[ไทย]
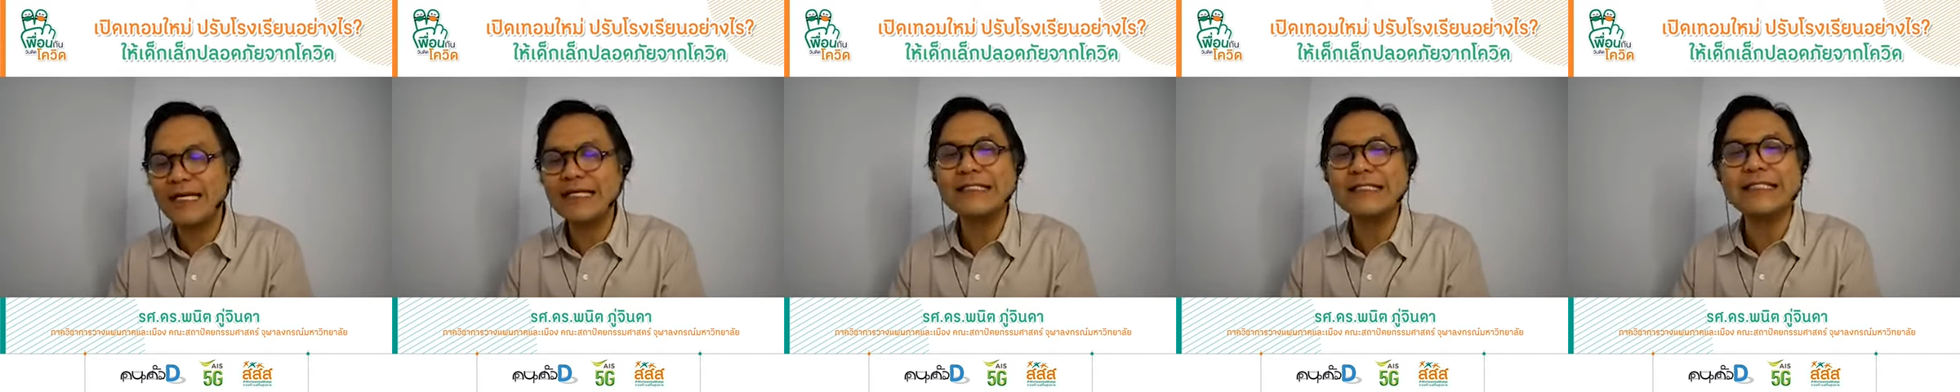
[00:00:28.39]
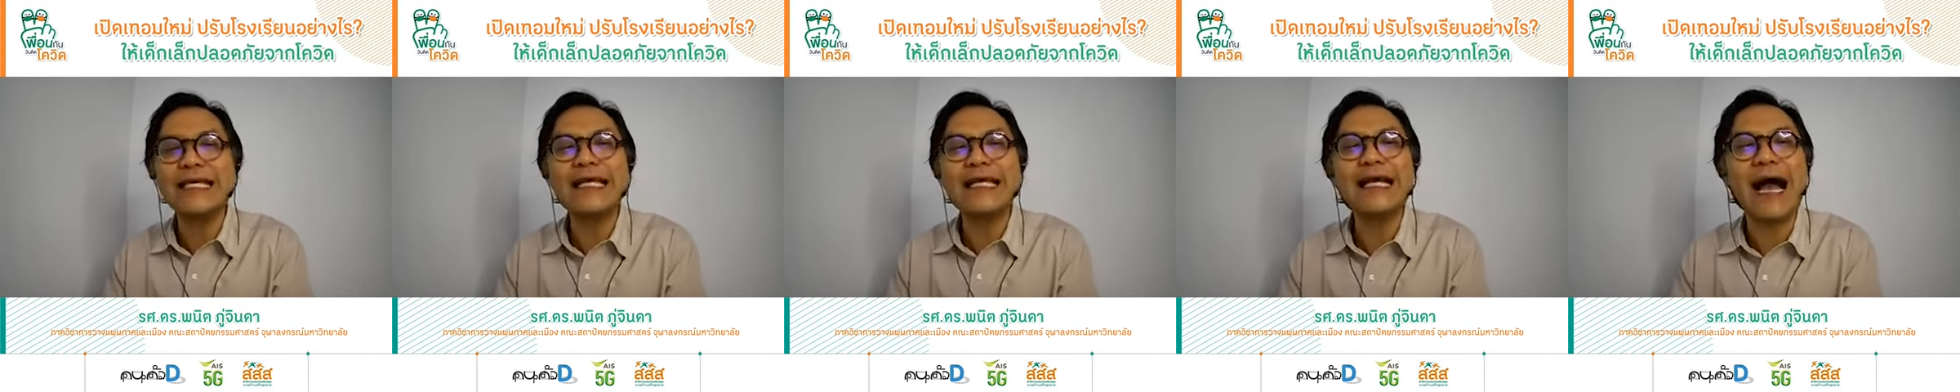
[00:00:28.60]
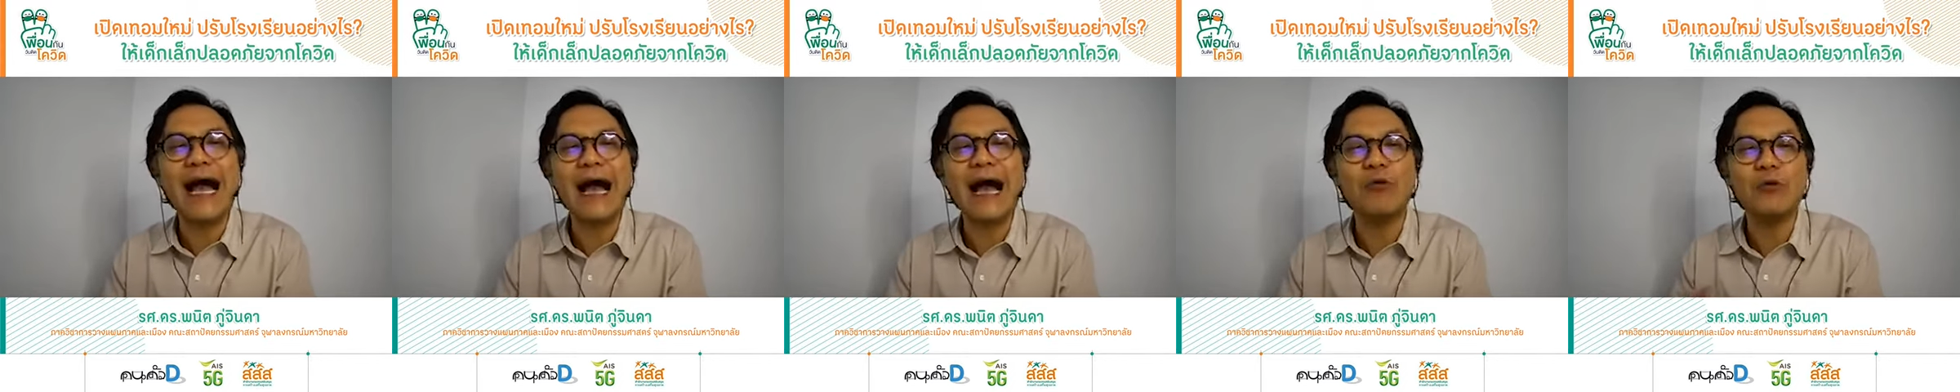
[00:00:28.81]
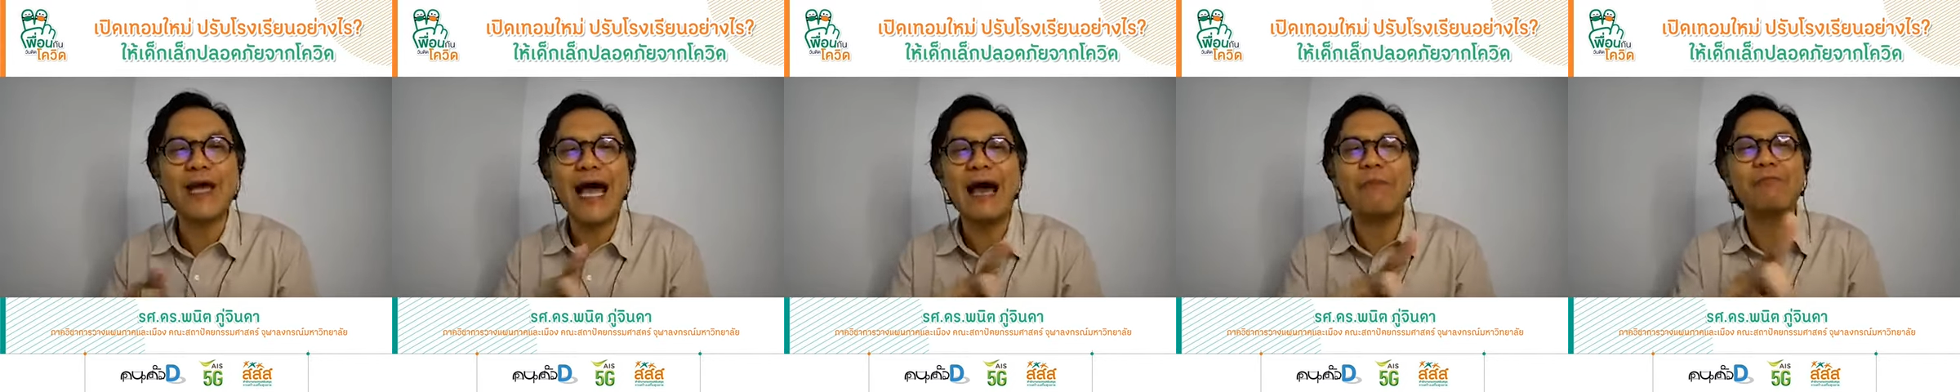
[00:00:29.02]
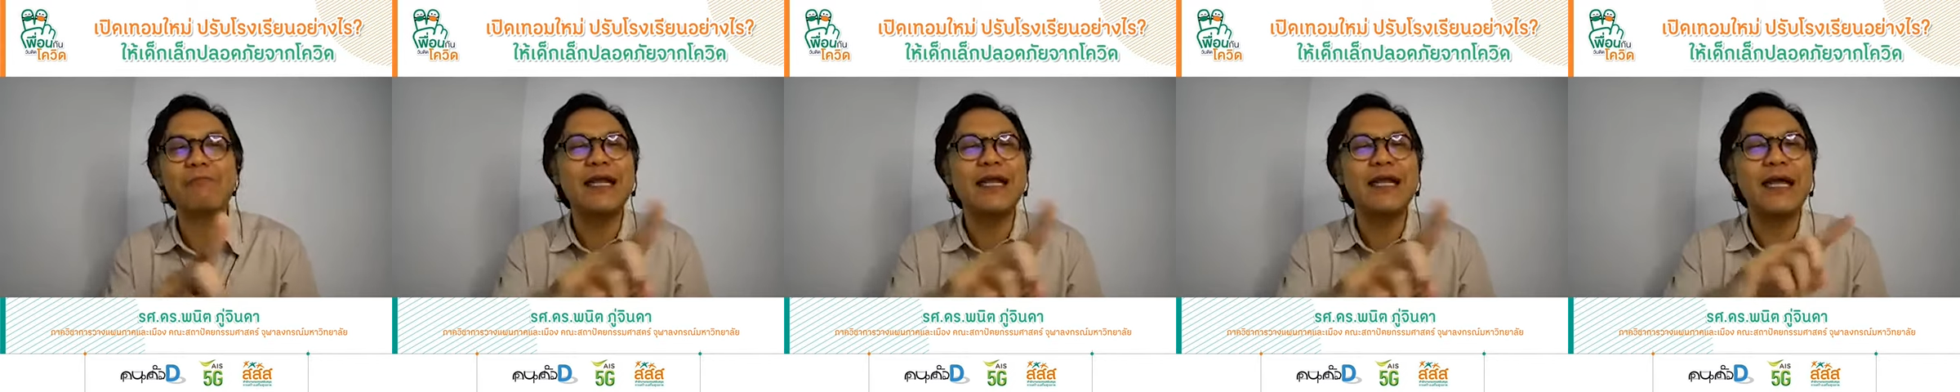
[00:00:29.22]
สีขาว
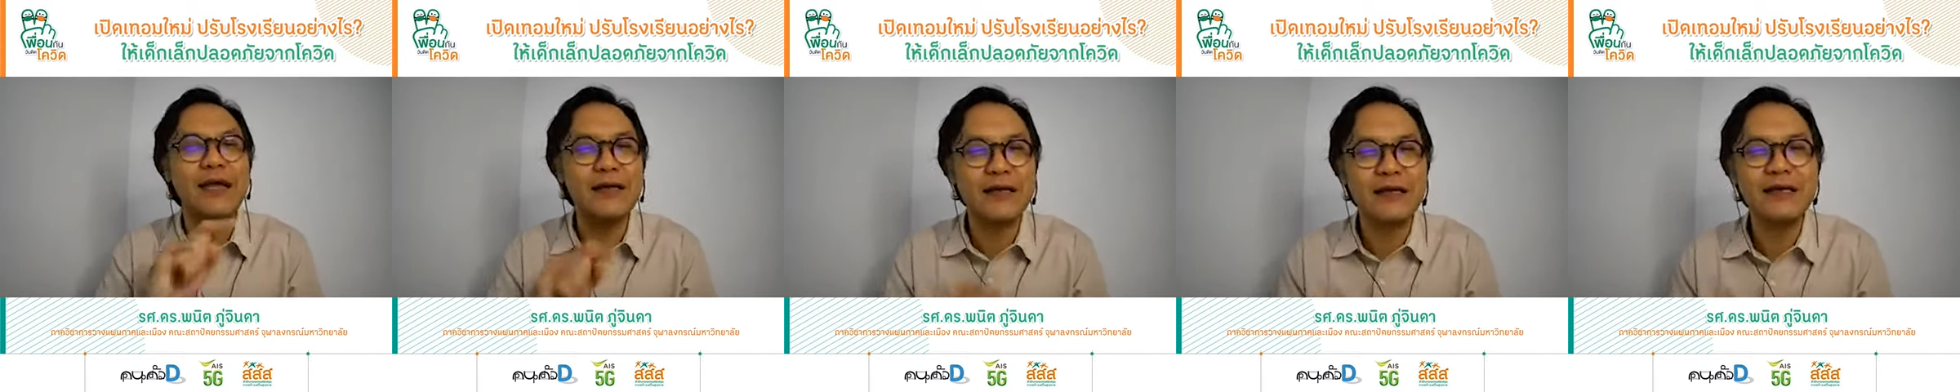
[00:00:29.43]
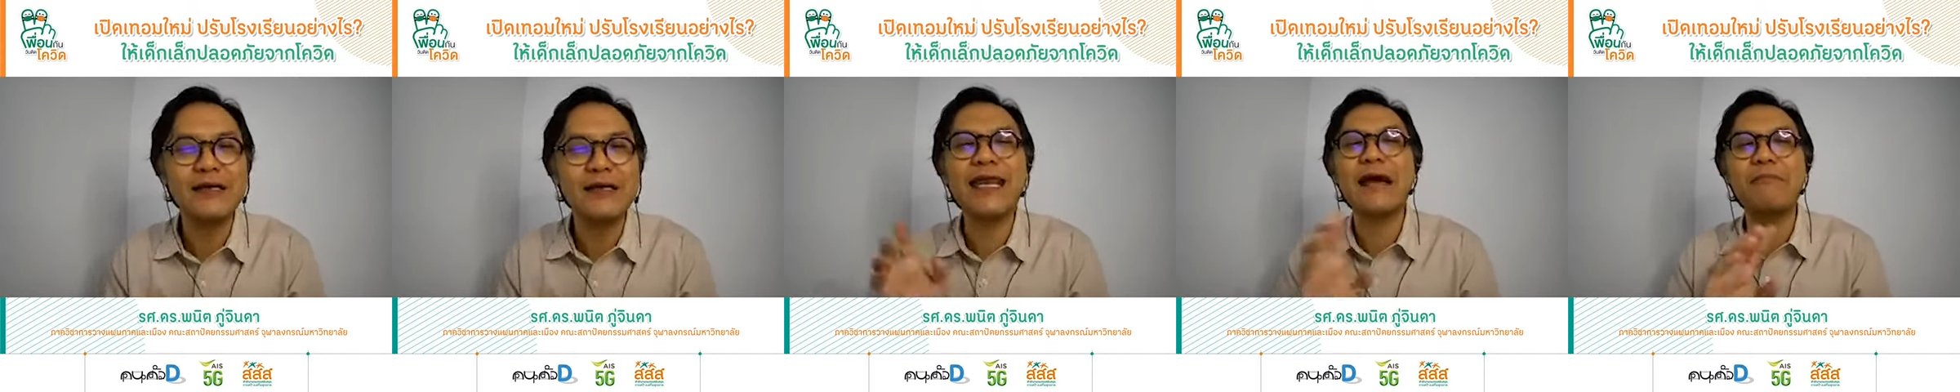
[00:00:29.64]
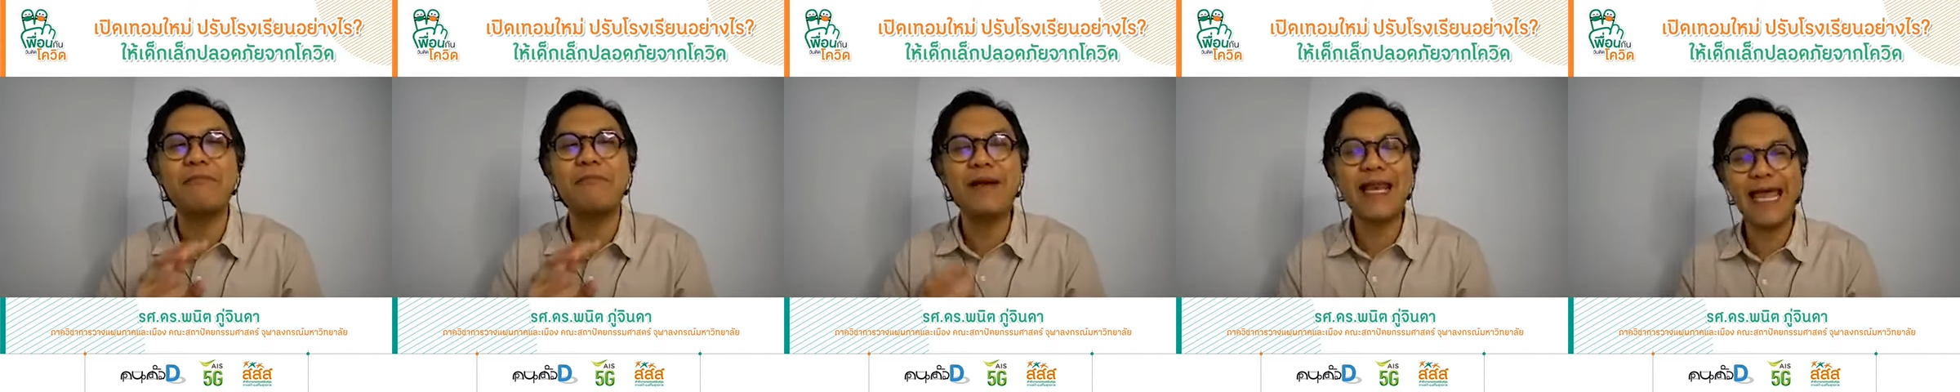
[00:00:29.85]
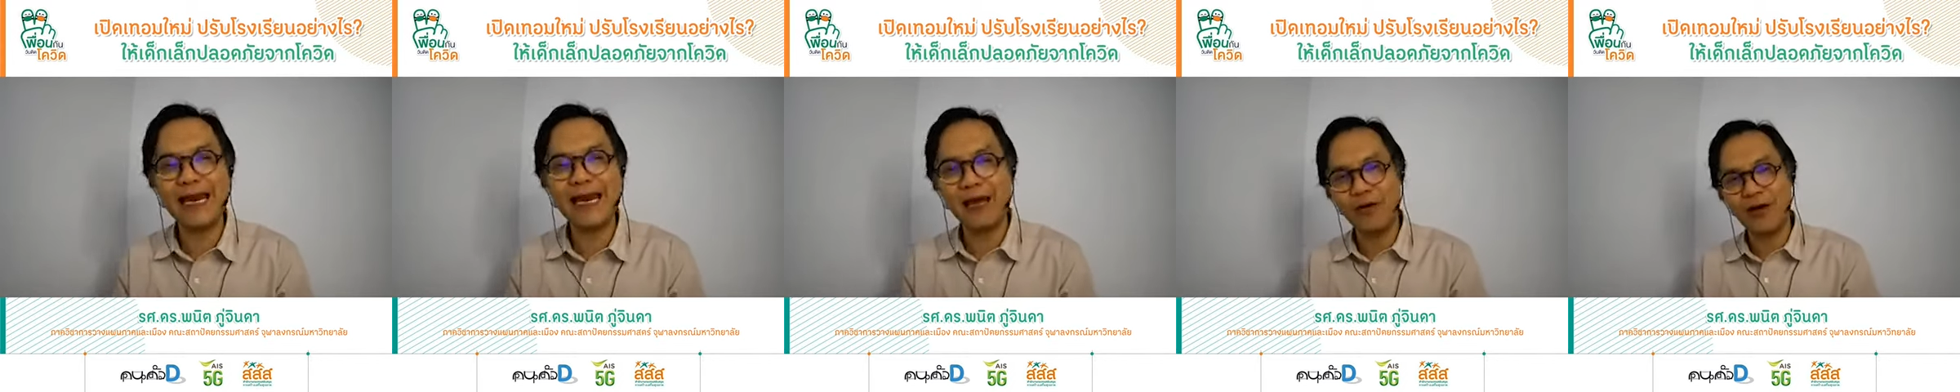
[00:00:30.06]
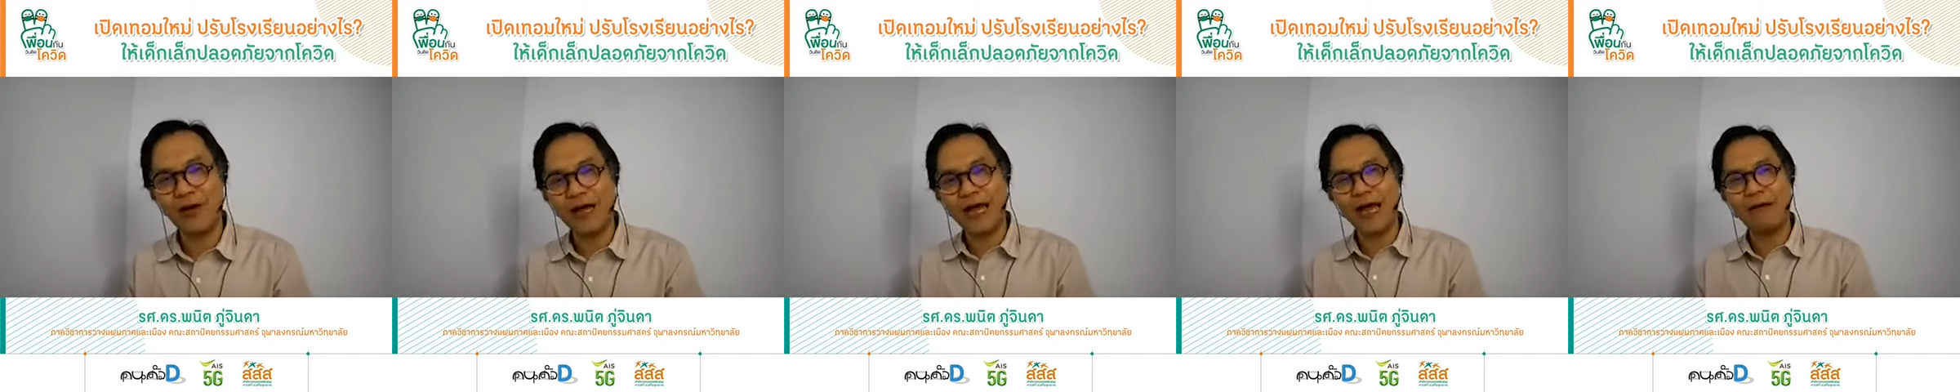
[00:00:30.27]
ดำเนี่ยเด็กไม่เล่น
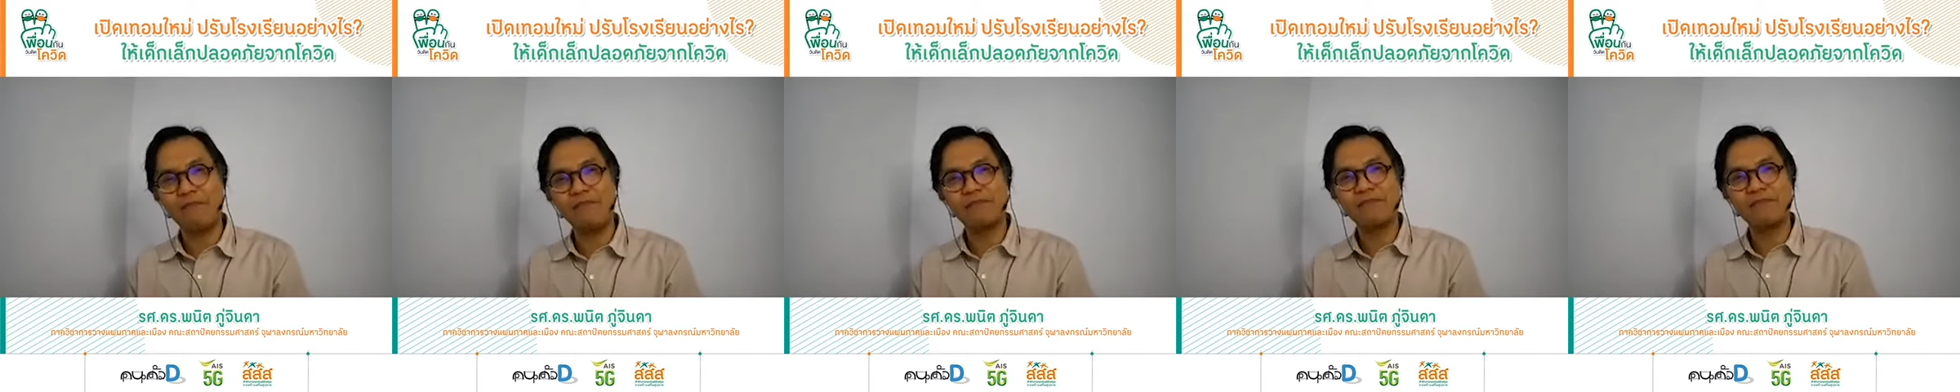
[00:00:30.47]
หรอกครับ